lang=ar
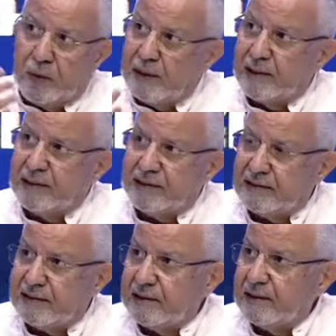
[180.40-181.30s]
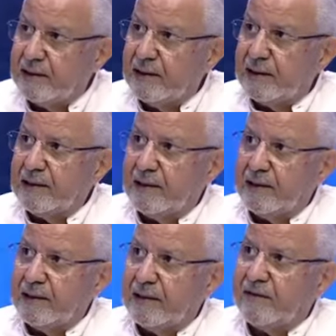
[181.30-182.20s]
او آه، يعني آه، نعم.
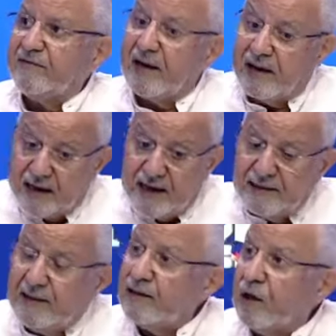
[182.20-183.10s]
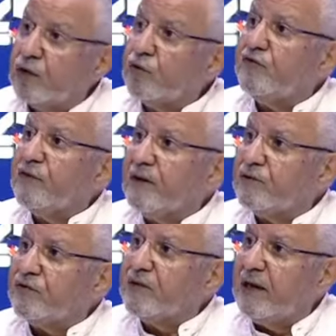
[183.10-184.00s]
آه، فهذه تفتح
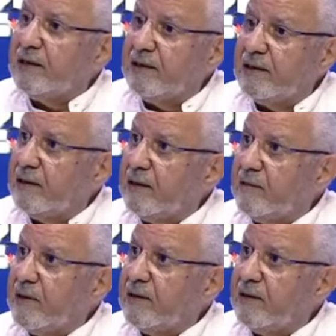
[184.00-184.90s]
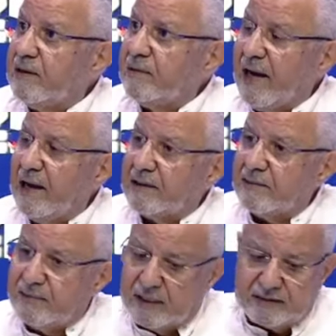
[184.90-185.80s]
تفتح
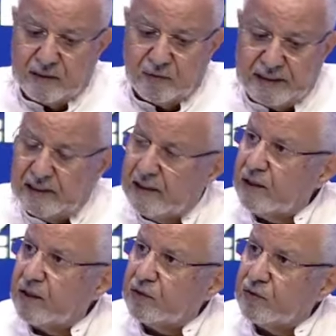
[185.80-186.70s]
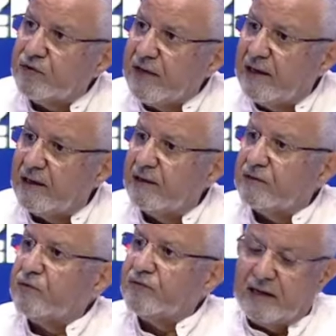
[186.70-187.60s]
المحاكم الدوليه تفتح
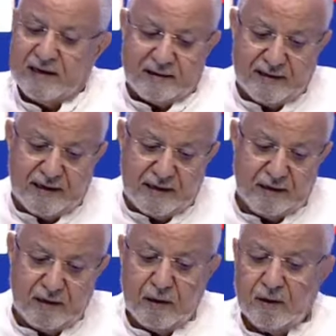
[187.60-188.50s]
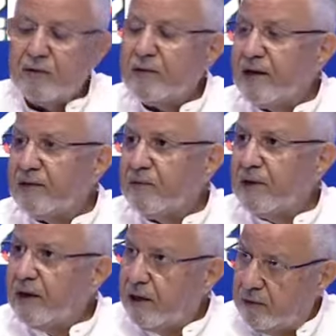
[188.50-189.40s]
تفتح قضايا ضد
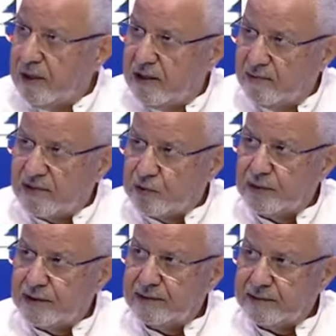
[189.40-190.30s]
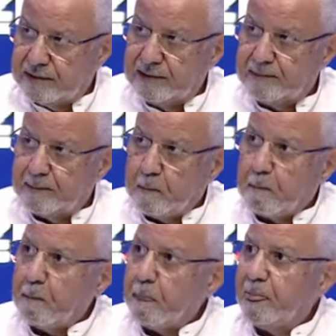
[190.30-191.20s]
هؤلاء المسؤولين يعني
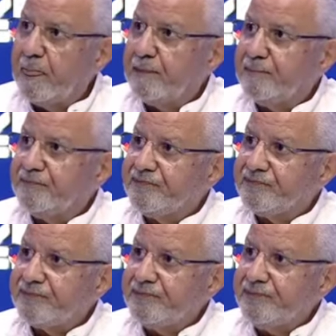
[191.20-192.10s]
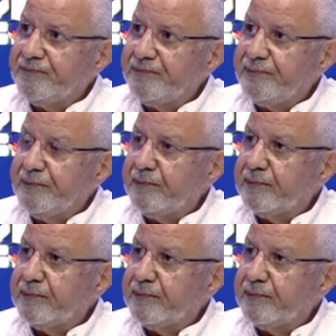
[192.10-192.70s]
واحنا عندنا عينات انت